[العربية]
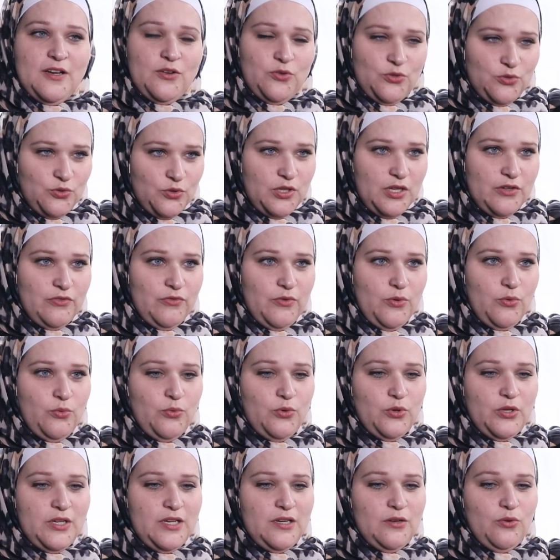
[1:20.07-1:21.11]
انه عنده
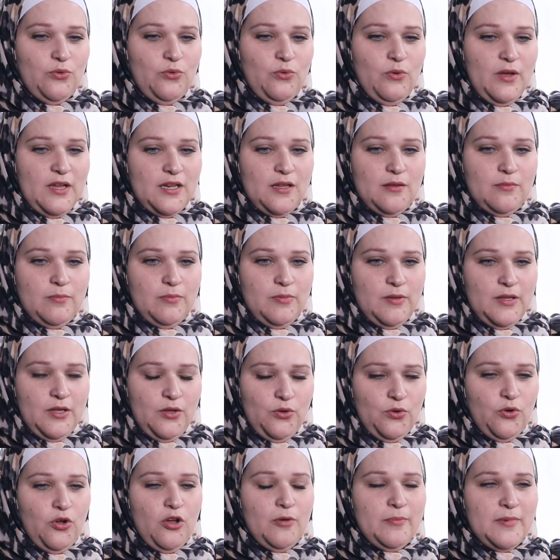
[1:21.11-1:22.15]
تفول وانا
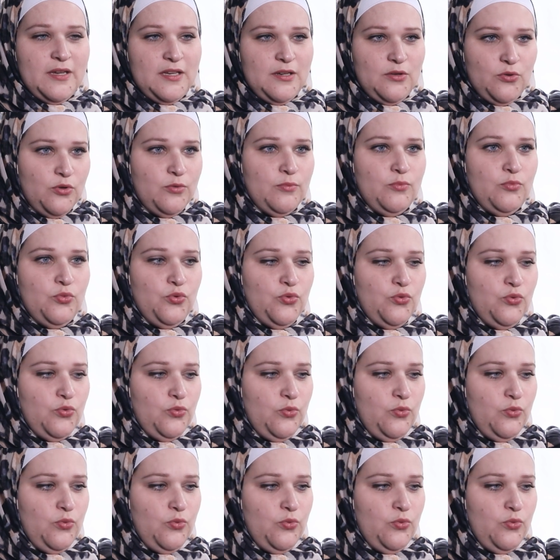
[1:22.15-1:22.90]
بحكم اني ام